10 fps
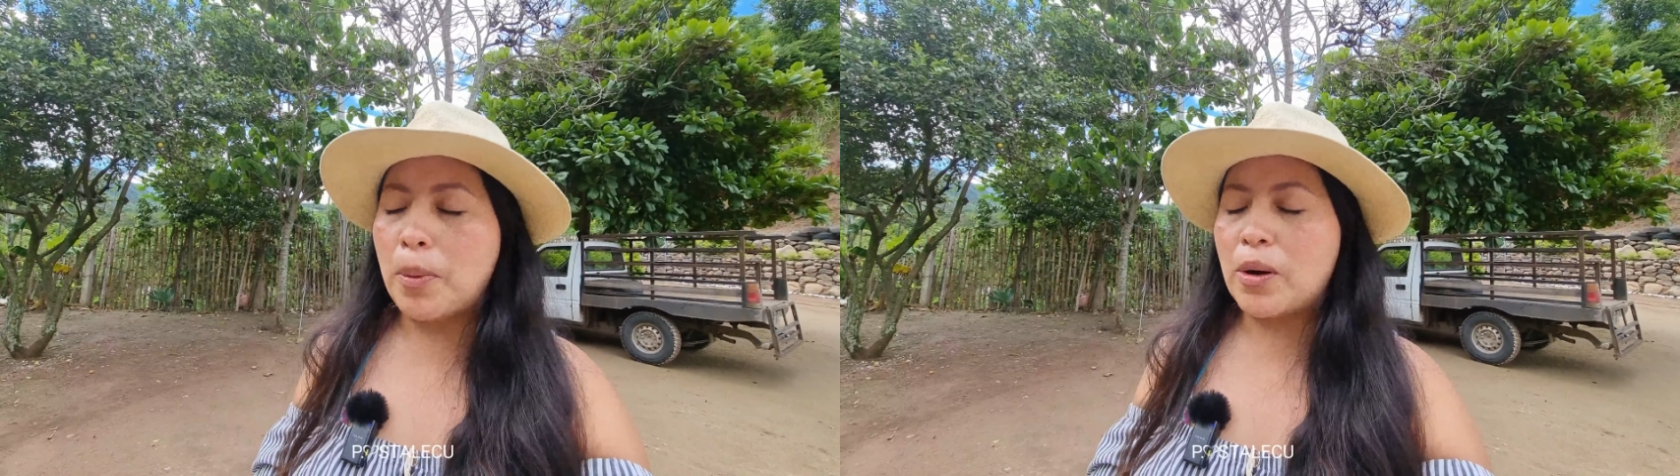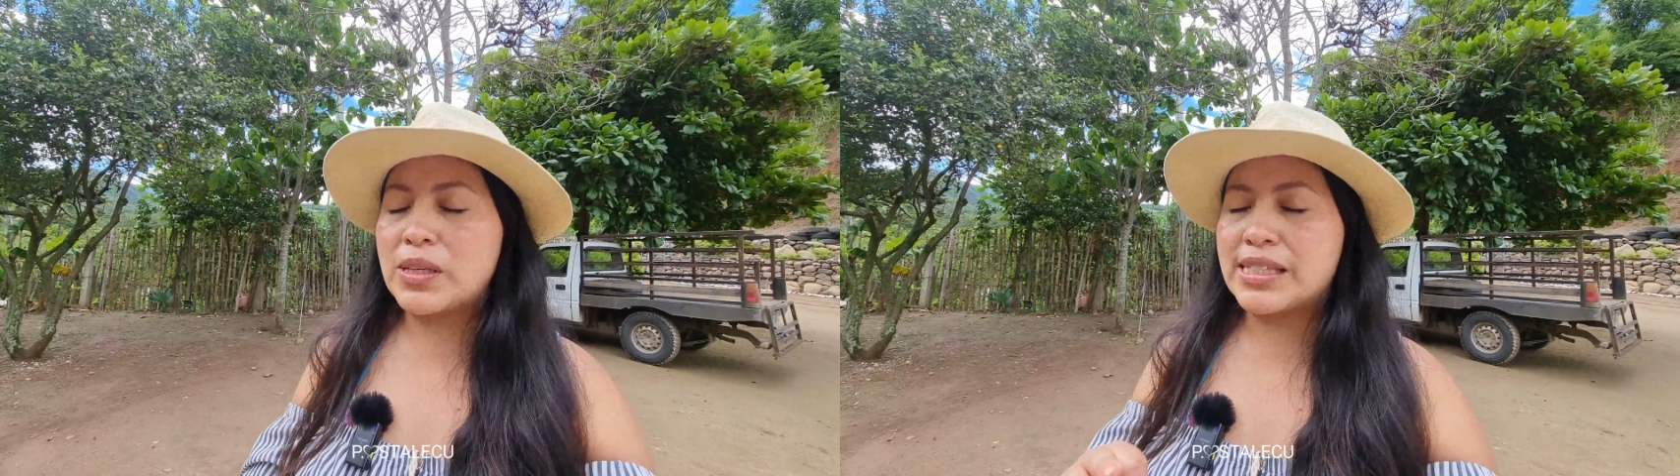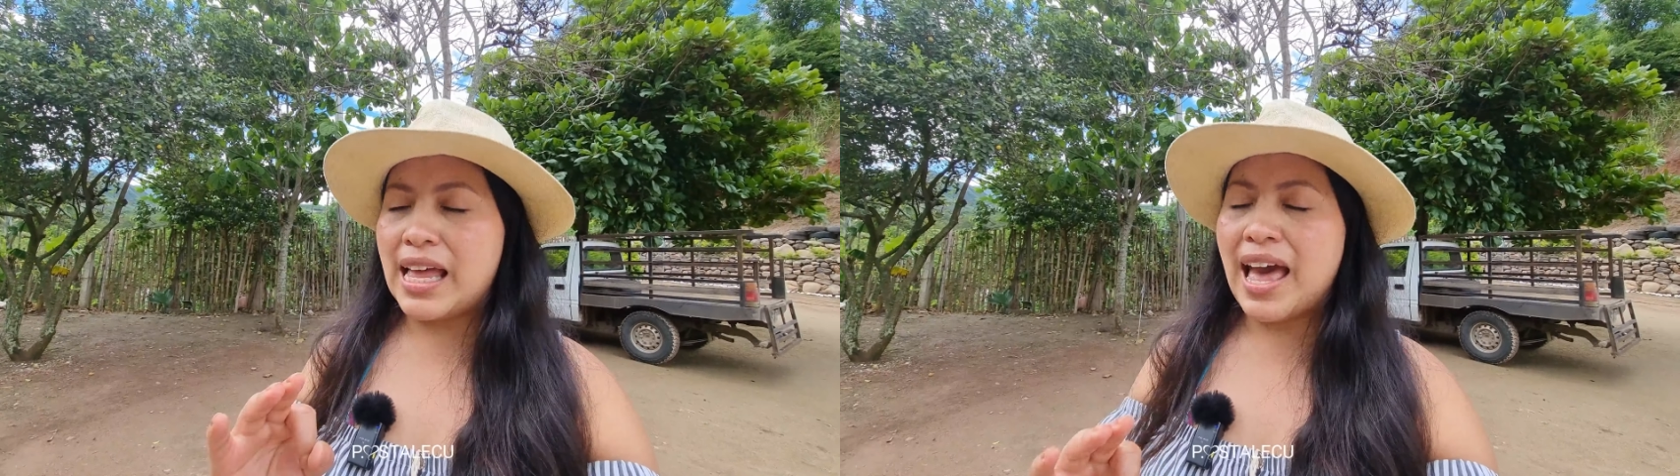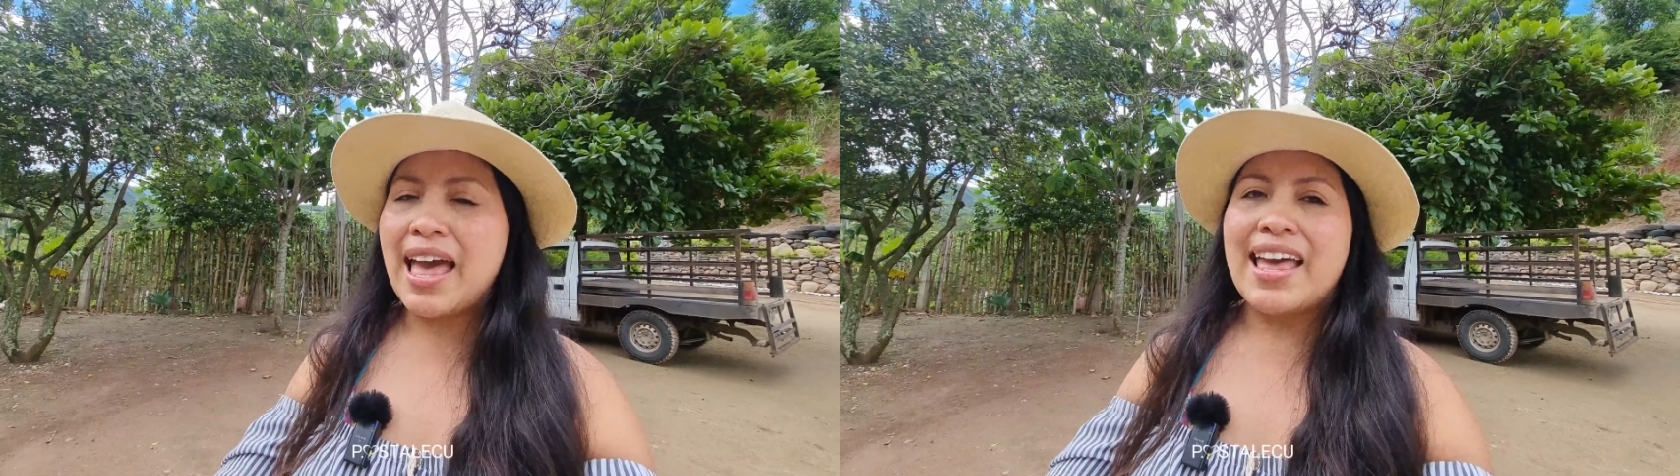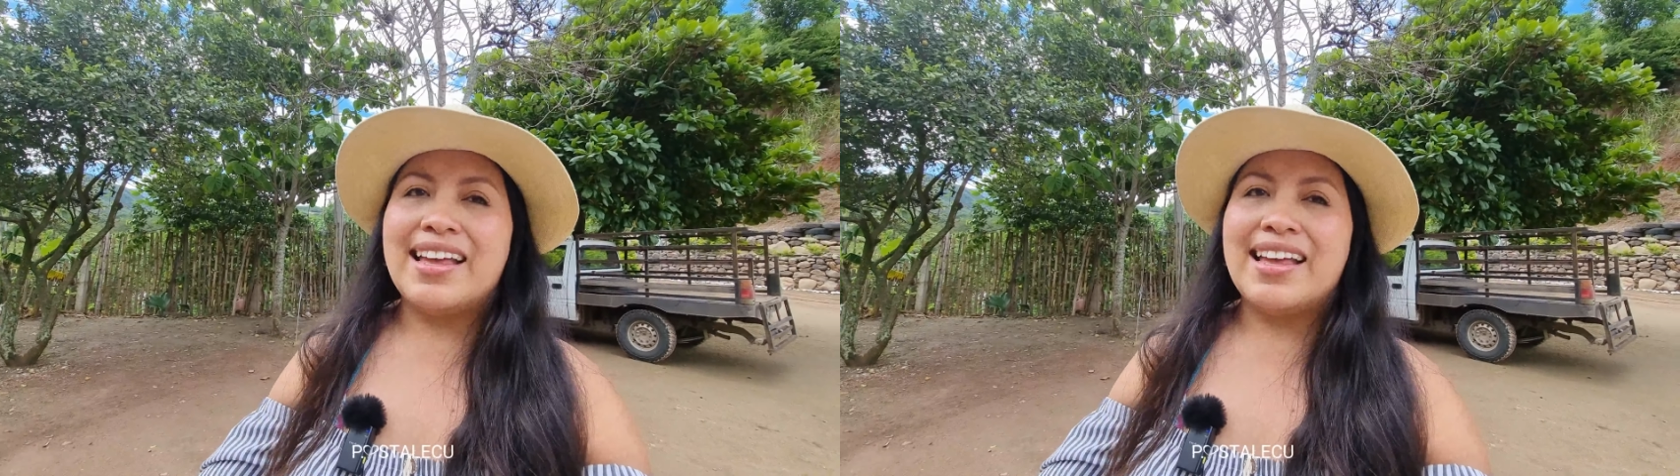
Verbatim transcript: pero está